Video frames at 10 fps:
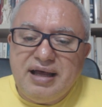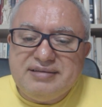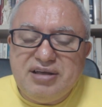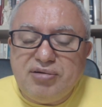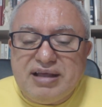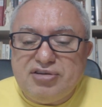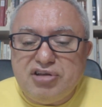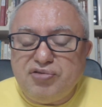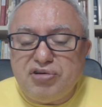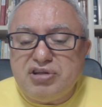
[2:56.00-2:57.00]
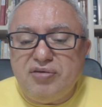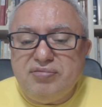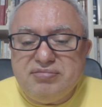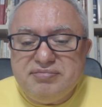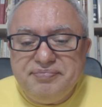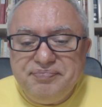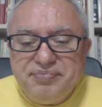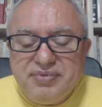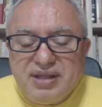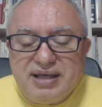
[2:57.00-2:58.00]
As regulações foram tão
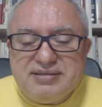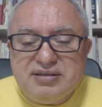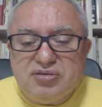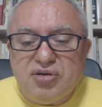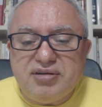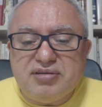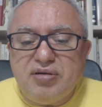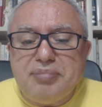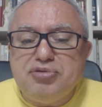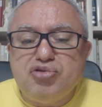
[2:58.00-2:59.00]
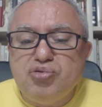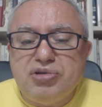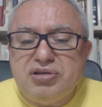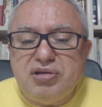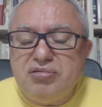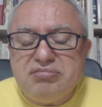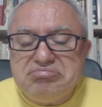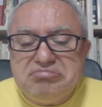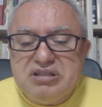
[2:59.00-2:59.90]
assintosas, tão absurdas, tão,